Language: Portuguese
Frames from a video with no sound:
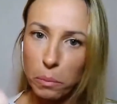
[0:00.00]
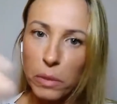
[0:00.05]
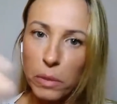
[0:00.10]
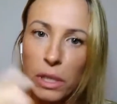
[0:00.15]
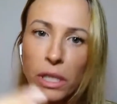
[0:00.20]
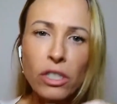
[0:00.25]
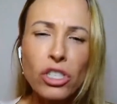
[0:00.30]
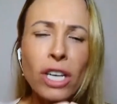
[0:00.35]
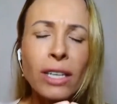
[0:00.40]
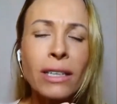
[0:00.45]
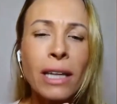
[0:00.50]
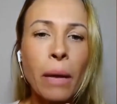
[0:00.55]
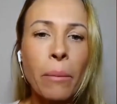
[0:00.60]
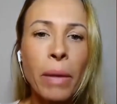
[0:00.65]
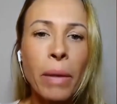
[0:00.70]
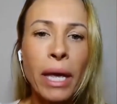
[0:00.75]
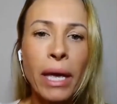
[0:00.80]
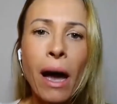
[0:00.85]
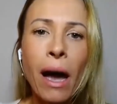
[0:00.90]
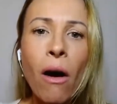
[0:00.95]
de até
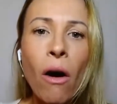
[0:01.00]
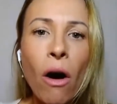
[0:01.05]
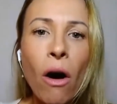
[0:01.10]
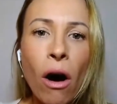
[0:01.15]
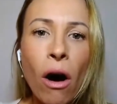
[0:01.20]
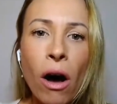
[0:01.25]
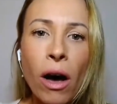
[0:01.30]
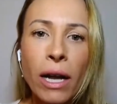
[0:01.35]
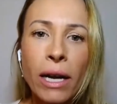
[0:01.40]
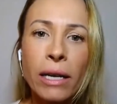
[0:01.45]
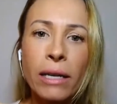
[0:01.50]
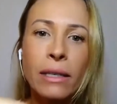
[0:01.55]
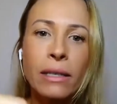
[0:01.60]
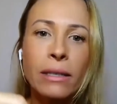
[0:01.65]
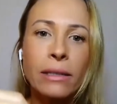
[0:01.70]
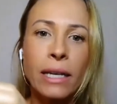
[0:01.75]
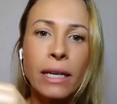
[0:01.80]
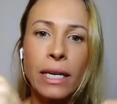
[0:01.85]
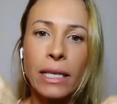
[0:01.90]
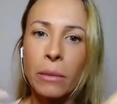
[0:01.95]
meia hora,
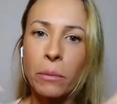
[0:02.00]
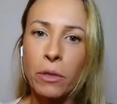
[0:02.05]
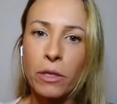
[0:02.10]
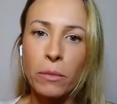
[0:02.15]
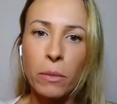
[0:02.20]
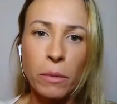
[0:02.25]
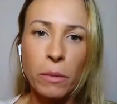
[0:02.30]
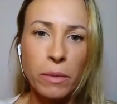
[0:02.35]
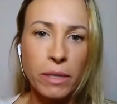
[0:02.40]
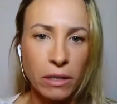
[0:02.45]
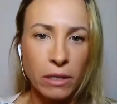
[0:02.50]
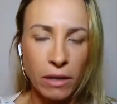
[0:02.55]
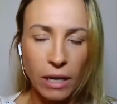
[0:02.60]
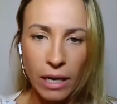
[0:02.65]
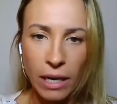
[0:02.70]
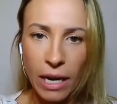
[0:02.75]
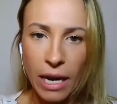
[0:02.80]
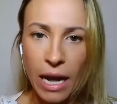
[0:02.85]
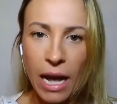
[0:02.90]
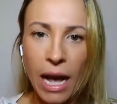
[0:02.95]
daí depois o bebezinho
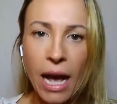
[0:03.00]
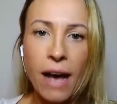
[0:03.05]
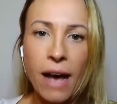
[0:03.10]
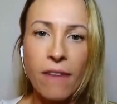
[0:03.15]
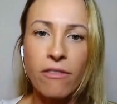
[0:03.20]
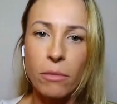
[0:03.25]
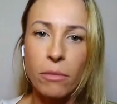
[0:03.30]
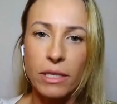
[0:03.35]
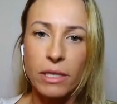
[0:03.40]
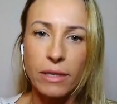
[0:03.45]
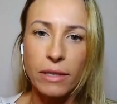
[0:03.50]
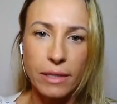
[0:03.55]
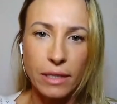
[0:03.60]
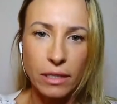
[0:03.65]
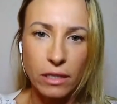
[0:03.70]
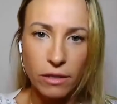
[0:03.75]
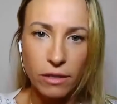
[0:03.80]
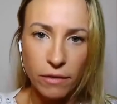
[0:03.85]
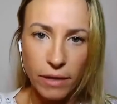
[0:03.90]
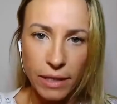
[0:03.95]
largava, mostrando
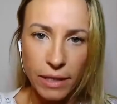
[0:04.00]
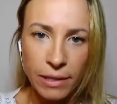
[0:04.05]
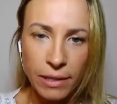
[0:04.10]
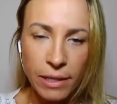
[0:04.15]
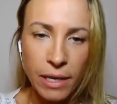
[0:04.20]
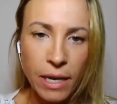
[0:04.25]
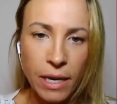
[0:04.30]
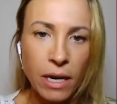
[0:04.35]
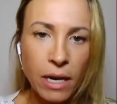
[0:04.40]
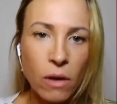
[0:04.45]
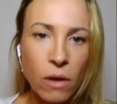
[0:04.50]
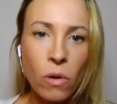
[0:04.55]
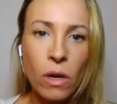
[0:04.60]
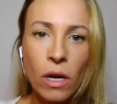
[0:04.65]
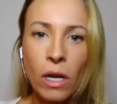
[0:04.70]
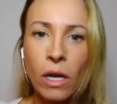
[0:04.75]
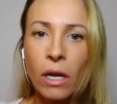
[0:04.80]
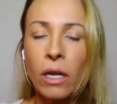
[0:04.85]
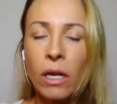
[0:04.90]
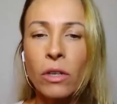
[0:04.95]
satisfação,
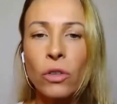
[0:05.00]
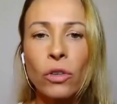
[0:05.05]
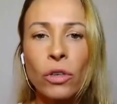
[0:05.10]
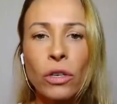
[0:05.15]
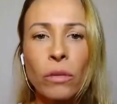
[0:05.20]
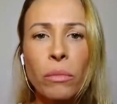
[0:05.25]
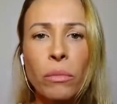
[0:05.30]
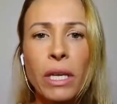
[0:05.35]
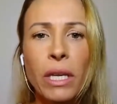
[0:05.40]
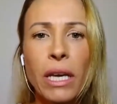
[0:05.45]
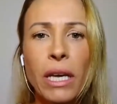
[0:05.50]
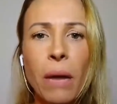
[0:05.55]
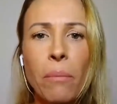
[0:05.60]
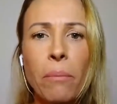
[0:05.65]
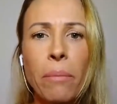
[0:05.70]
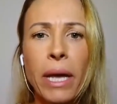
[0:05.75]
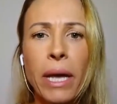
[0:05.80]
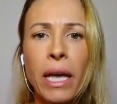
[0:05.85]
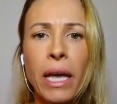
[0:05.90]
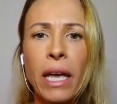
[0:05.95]
dormia
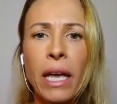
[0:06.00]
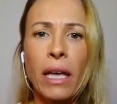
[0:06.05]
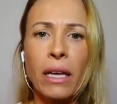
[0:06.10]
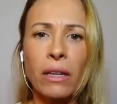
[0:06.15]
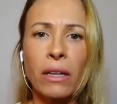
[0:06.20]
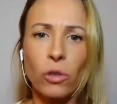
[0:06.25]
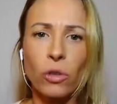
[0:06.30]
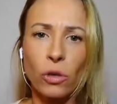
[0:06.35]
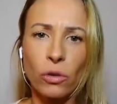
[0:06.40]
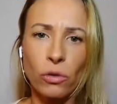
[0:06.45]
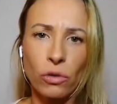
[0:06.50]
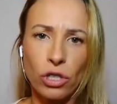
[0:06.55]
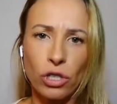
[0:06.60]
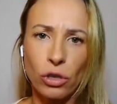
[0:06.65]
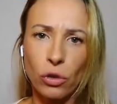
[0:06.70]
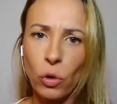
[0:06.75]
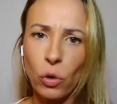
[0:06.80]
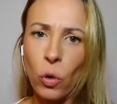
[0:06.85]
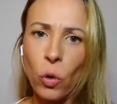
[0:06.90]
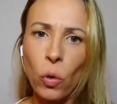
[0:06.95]
bem, em torno de
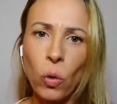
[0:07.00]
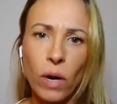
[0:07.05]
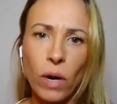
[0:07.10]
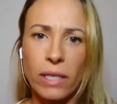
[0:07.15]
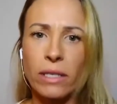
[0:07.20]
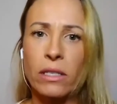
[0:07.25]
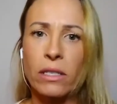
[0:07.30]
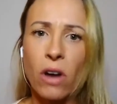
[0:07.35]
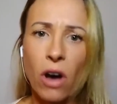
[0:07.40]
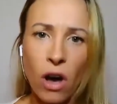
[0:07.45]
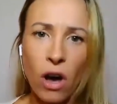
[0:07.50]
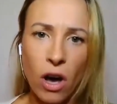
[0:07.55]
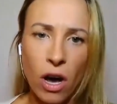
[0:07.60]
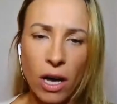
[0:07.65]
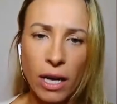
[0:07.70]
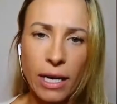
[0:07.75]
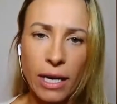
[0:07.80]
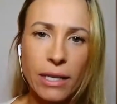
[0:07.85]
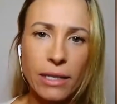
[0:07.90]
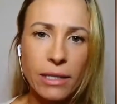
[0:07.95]
duas
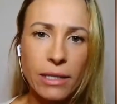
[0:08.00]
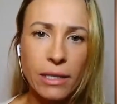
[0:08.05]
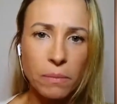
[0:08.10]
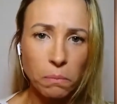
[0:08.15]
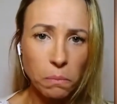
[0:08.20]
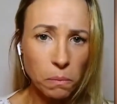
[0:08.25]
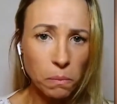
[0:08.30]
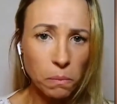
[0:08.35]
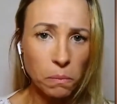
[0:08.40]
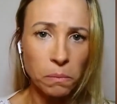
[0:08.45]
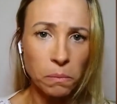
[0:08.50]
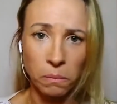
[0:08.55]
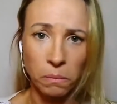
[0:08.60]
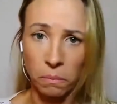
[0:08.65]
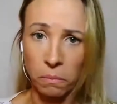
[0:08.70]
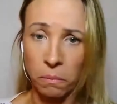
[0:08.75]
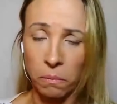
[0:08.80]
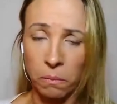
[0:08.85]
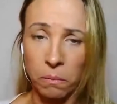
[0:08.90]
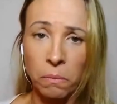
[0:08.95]
horas,
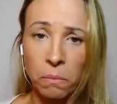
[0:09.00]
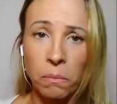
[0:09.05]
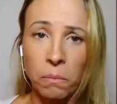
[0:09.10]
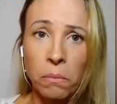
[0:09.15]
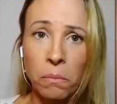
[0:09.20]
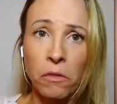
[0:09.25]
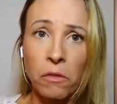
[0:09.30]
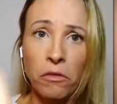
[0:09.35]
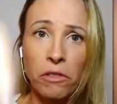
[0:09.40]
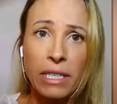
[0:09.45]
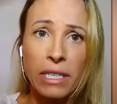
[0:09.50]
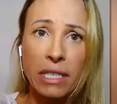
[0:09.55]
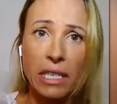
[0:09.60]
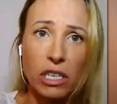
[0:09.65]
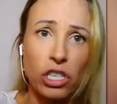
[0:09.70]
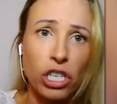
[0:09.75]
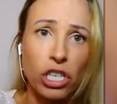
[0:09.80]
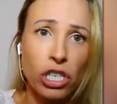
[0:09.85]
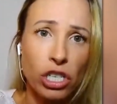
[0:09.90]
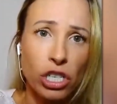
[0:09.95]
fazia
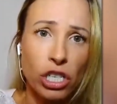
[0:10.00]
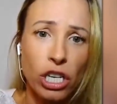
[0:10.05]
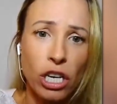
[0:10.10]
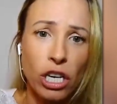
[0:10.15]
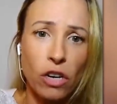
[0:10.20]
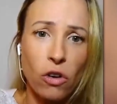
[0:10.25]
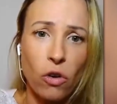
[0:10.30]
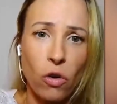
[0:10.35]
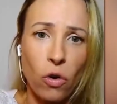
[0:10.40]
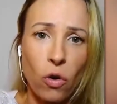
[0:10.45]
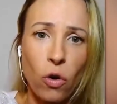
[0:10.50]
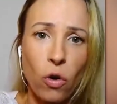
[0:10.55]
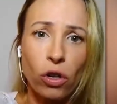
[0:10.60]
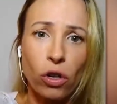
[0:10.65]
xixi, cocô